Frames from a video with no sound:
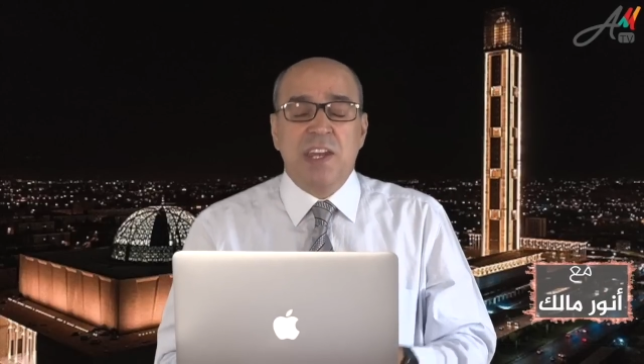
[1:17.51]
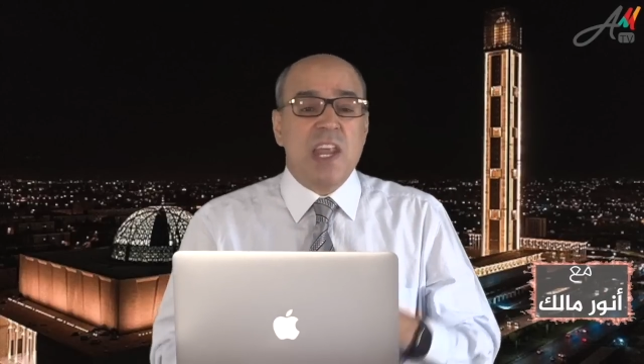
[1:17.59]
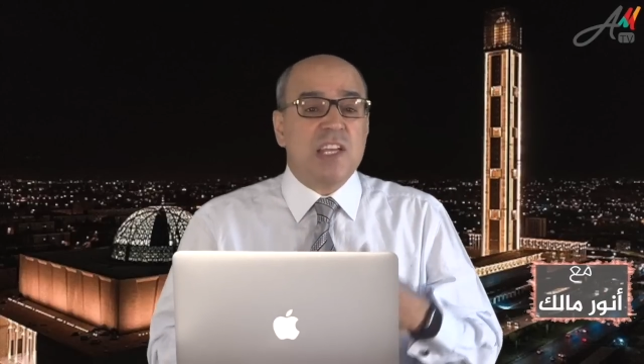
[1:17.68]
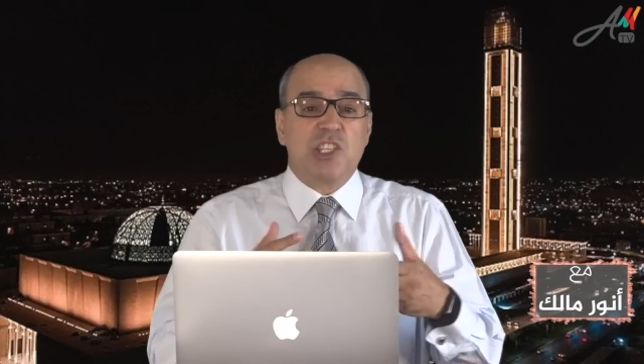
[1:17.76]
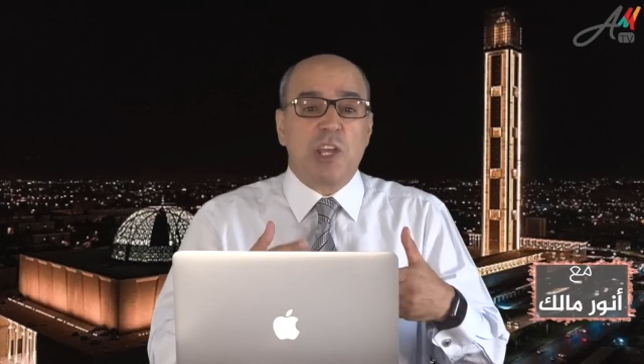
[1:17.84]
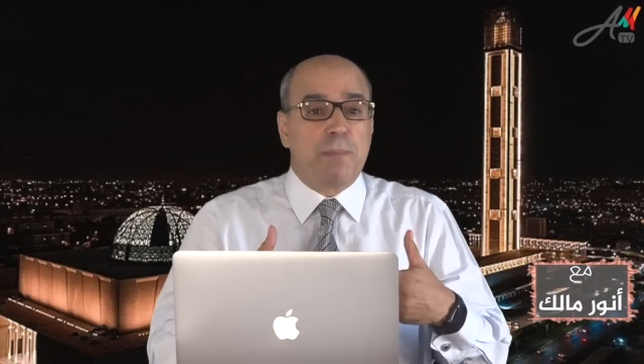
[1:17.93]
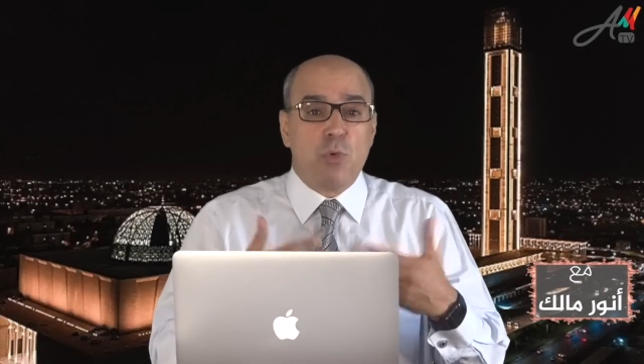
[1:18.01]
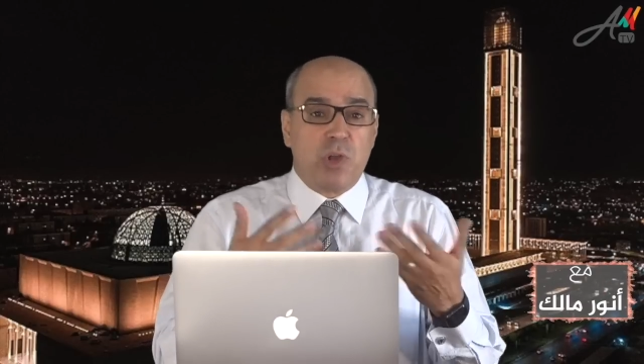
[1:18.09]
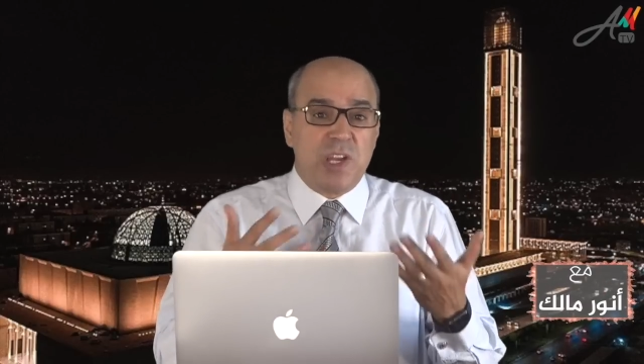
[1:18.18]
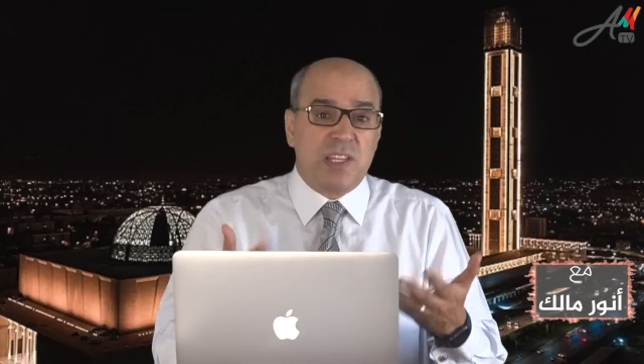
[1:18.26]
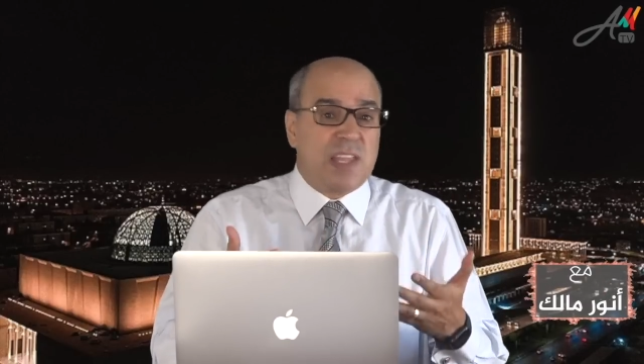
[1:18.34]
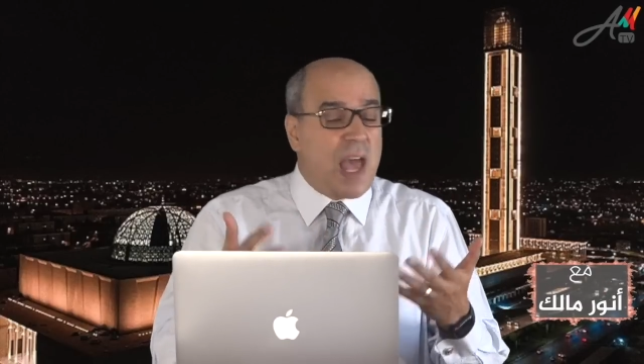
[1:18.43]
ناصر
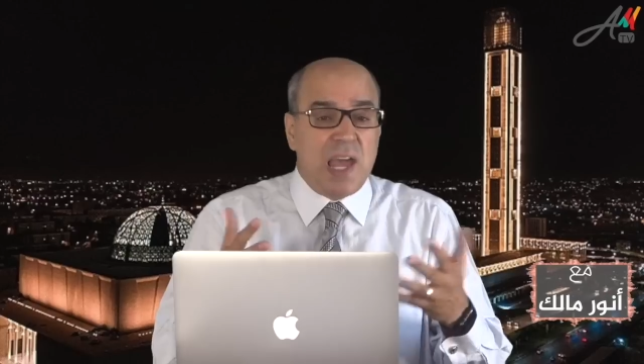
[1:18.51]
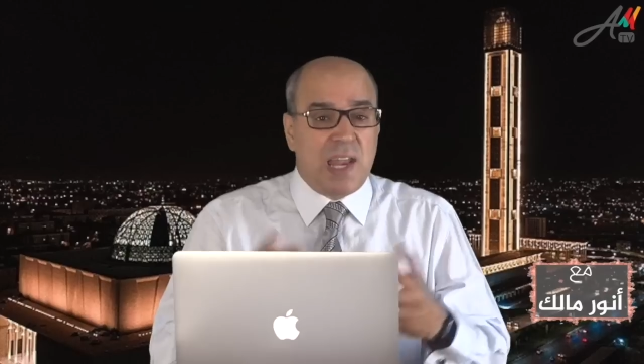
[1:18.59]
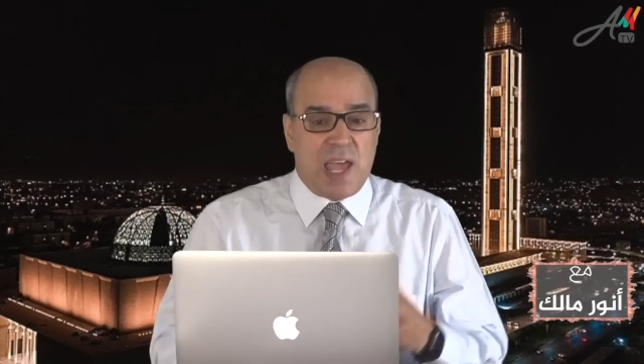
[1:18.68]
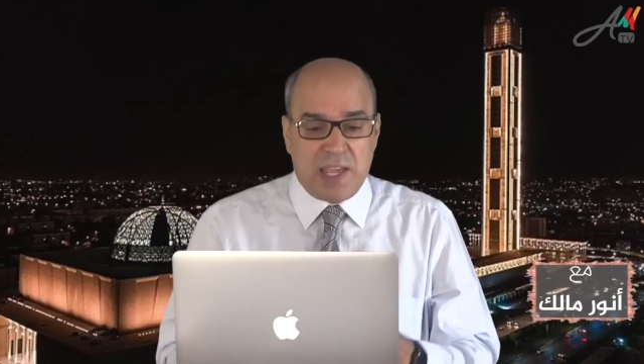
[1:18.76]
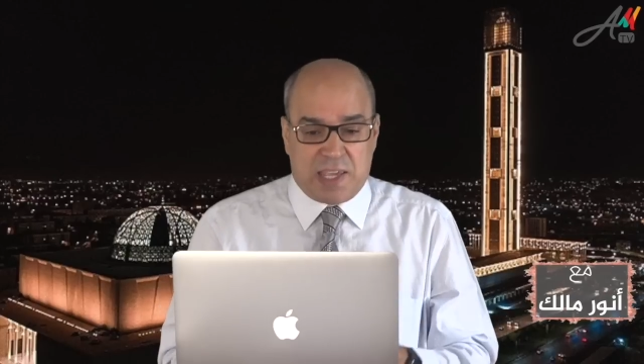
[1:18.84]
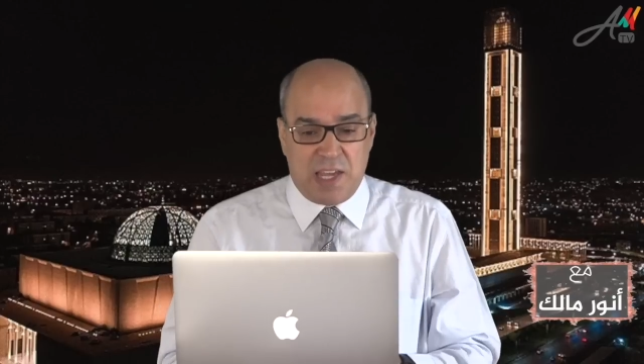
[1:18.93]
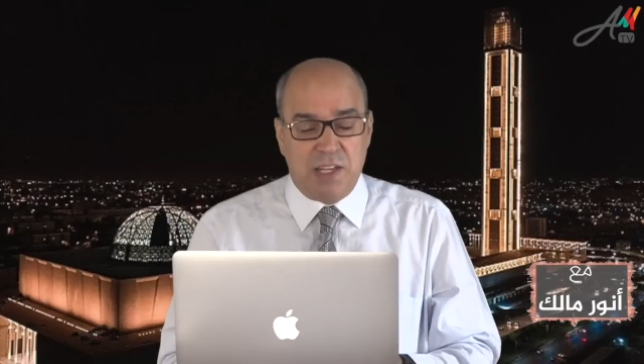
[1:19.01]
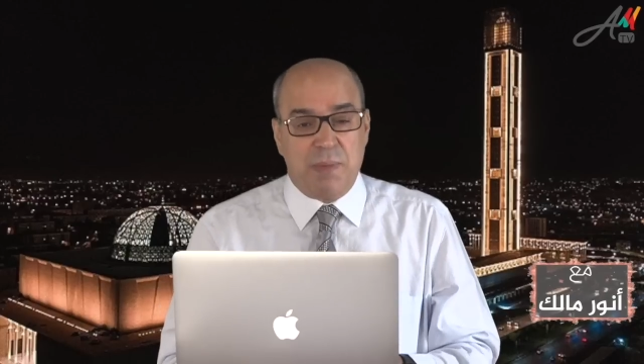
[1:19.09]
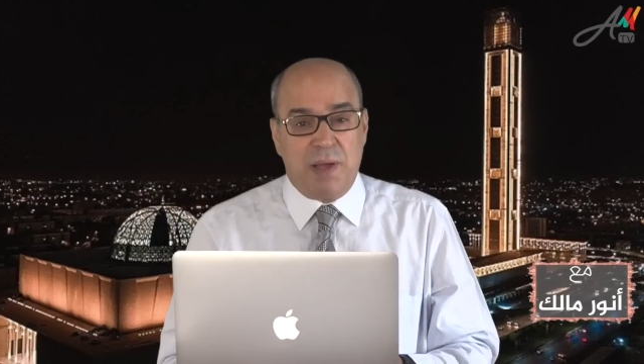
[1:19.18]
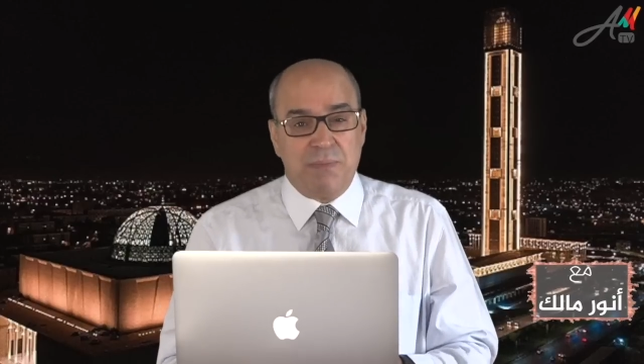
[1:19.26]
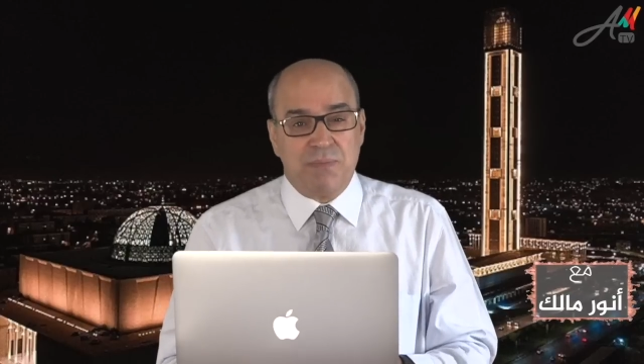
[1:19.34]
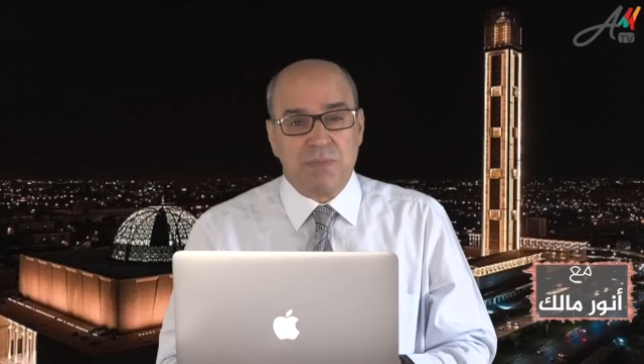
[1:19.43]
بوريطة ألقى كلمة